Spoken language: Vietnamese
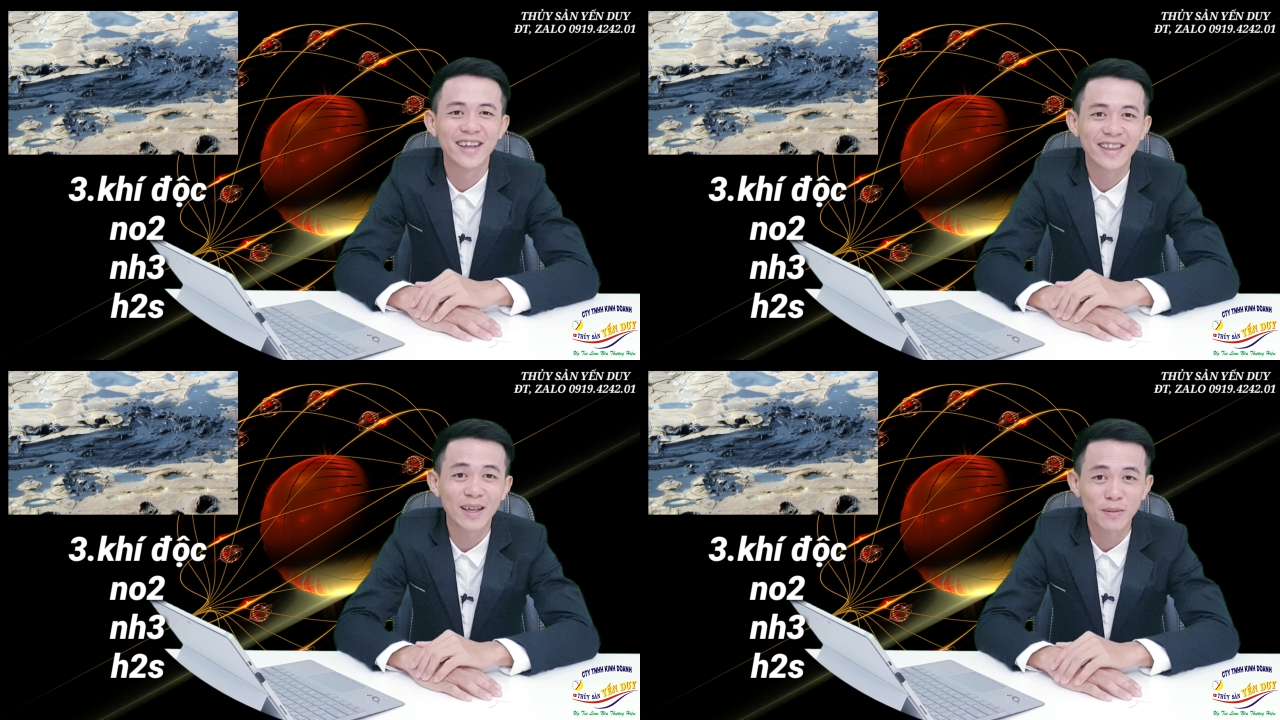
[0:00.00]

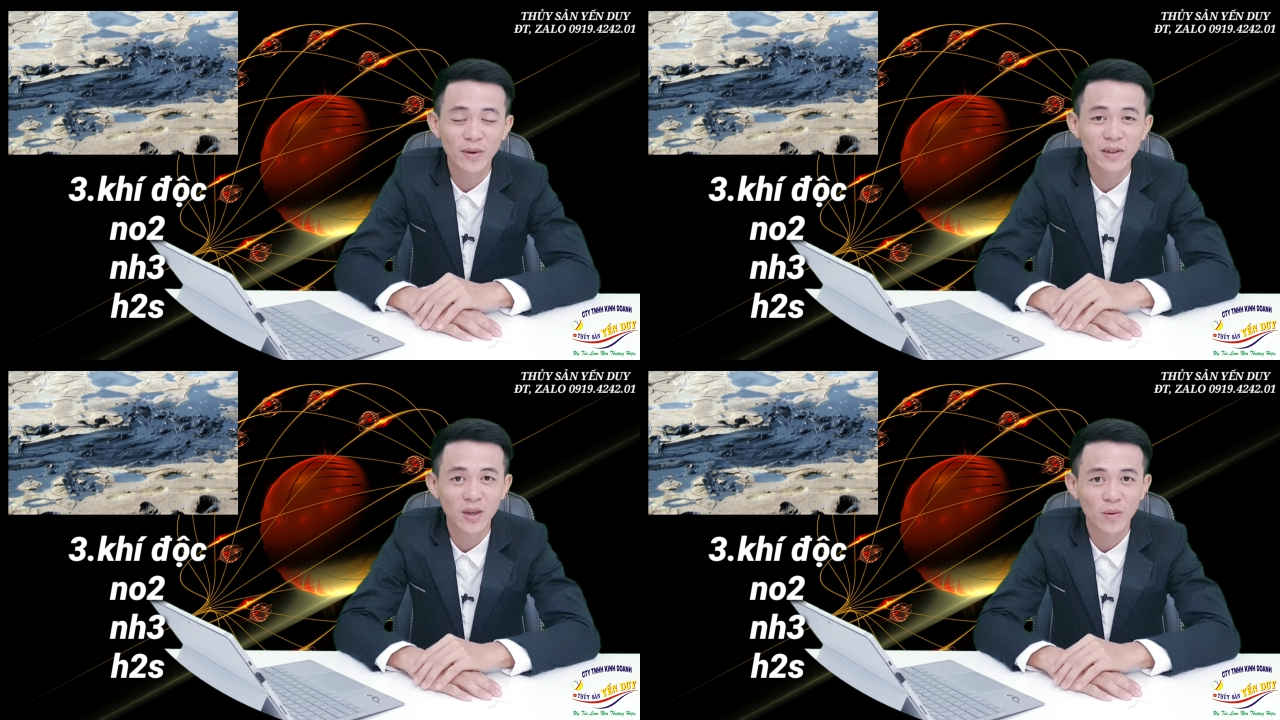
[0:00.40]
làm trong
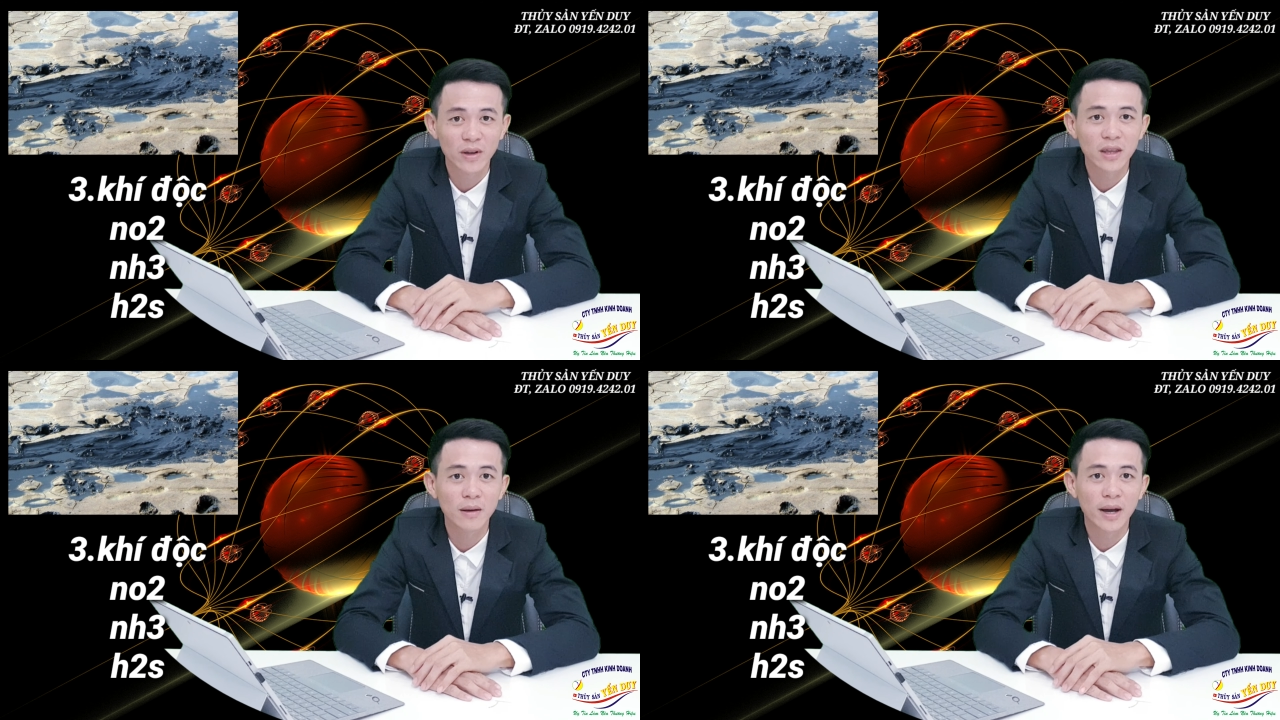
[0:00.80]
đó nhiều đó
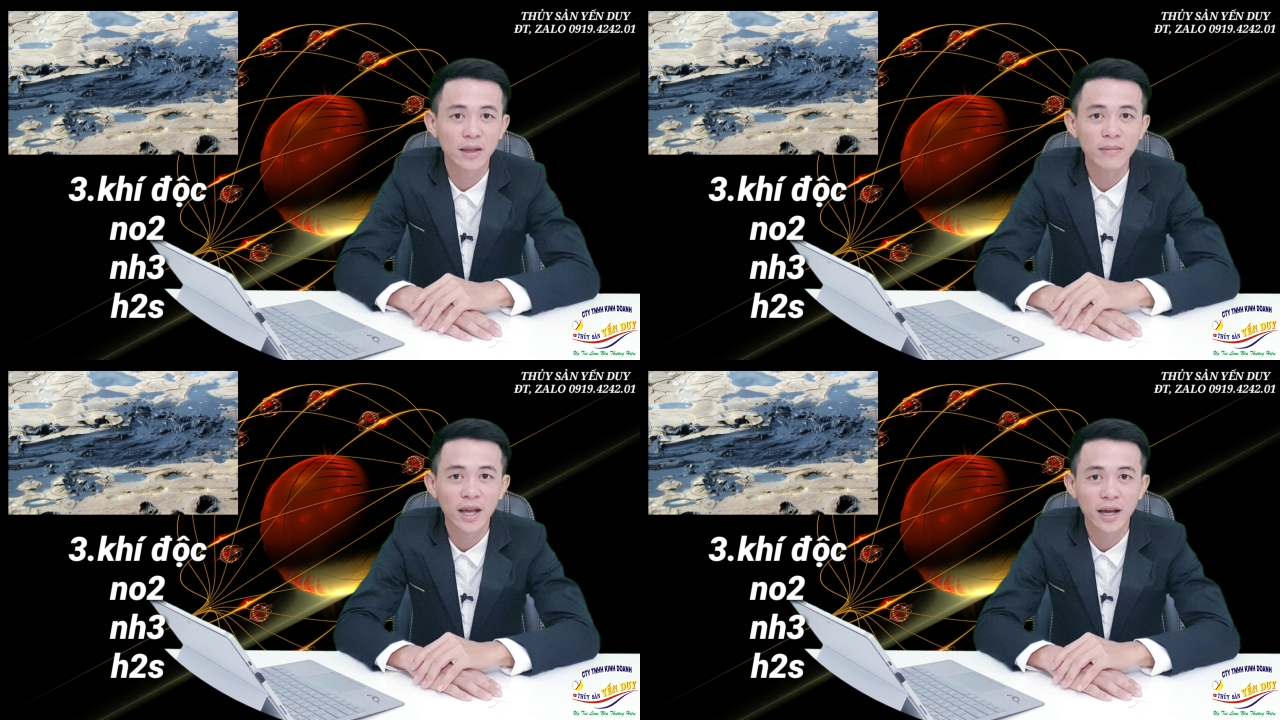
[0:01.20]
nhưng mà
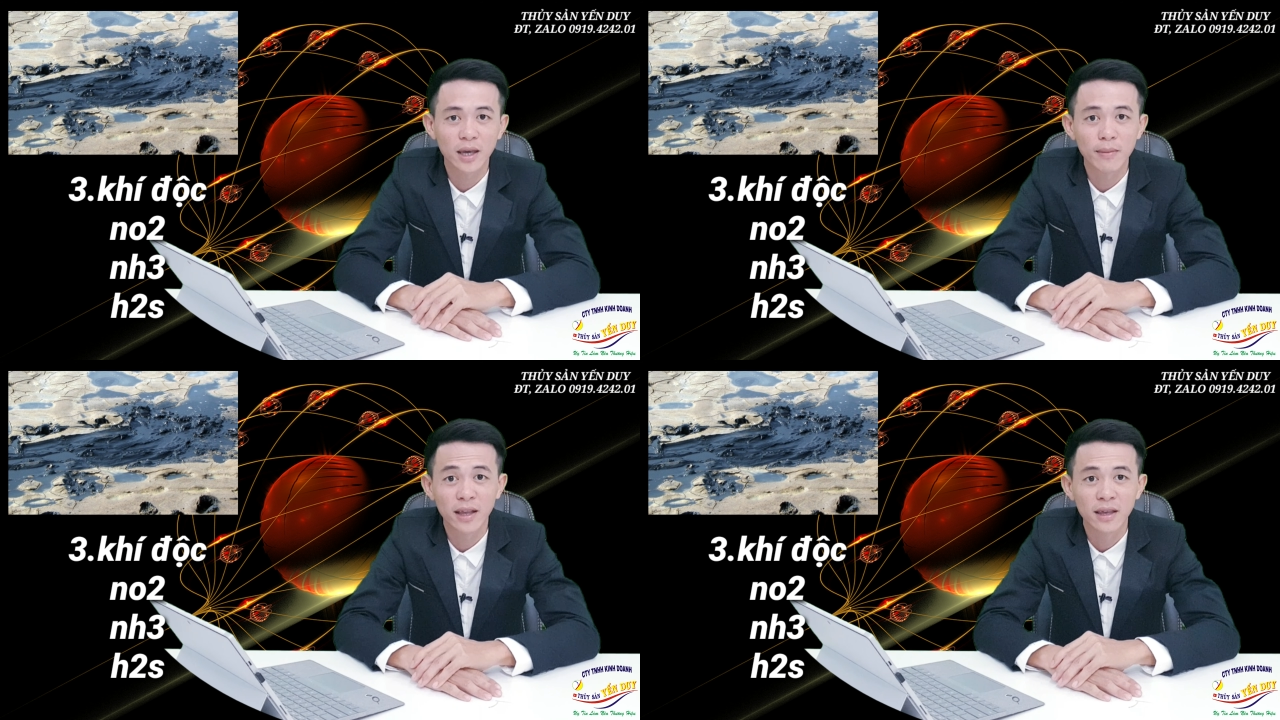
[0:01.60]
chúng ta
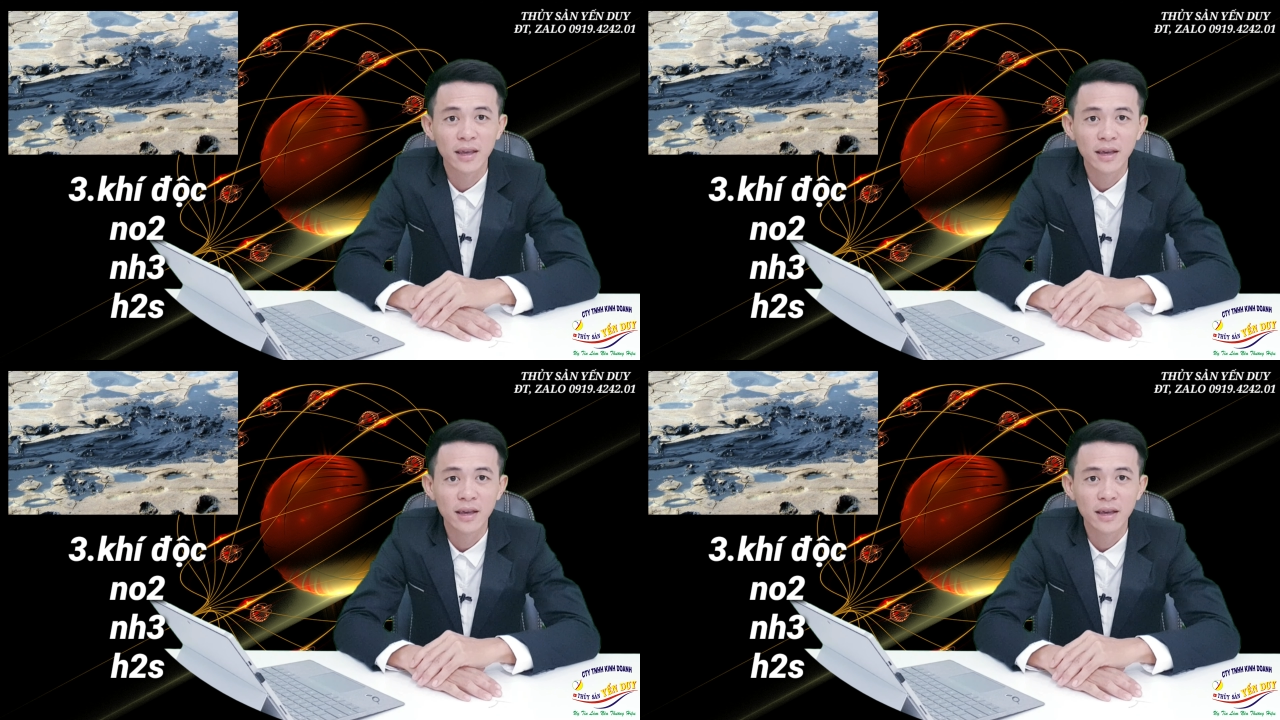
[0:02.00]
khi mà